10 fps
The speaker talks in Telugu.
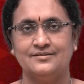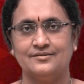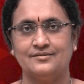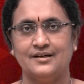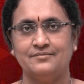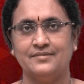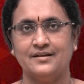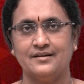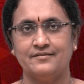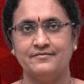
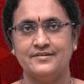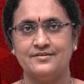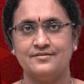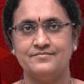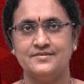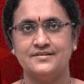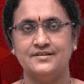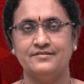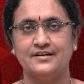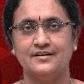శుక్లాంబరధరం విష్ణుం
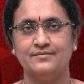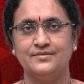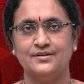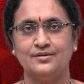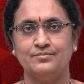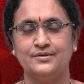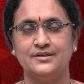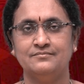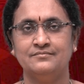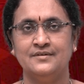శశివర్ణం
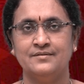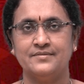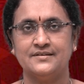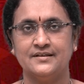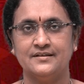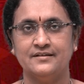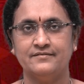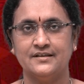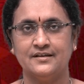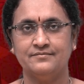చతుర్భుజం
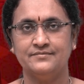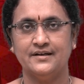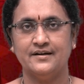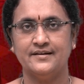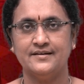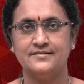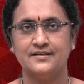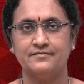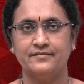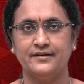ప్రసన్నవదనం ధ్యాయే
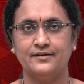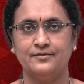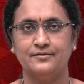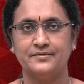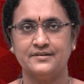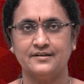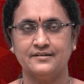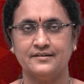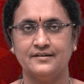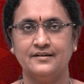
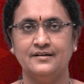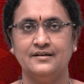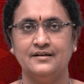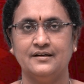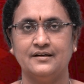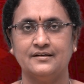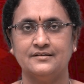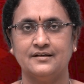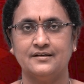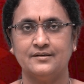సర్వవిఘ్నోపశాంతయే
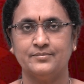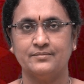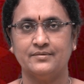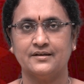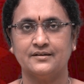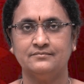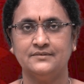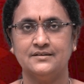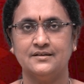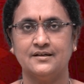అగజానన పద్మార్కం
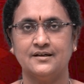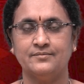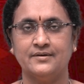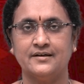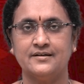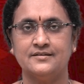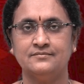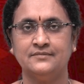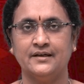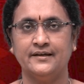గజానన
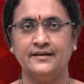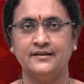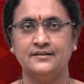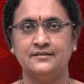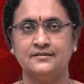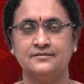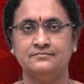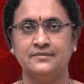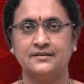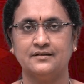మహర్నిజం దంతం
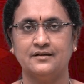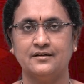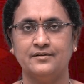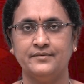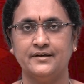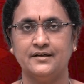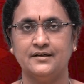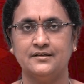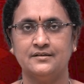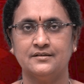భక్తానం
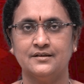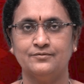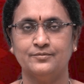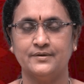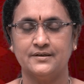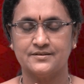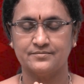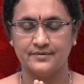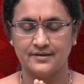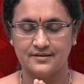
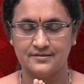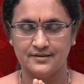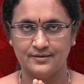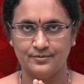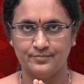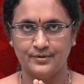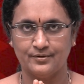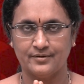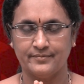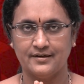ఏకదంతముపాస్మహే శ్రీ గురుభ్యో
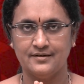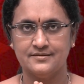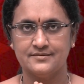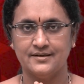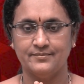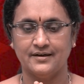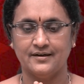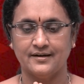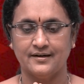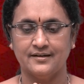నమ శ్రీ
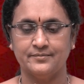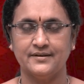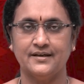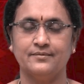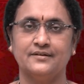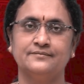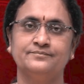మహాగణాధిపతే నమ